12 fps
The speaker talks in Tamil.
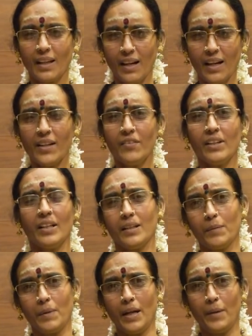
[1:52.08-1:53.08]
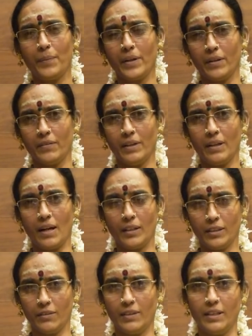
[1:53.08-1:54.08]
கனவுல மகாபெரியவர்
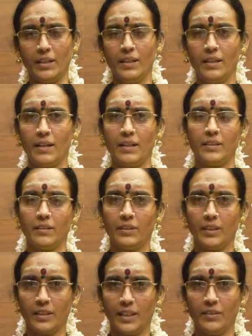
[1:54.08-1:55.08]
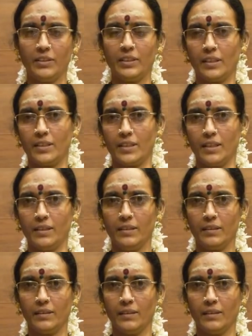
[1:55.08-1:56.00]
ஆற்றுக்கு வர்றார் ஆற்றுக்கு வந்து கதவை தட்டுறாரு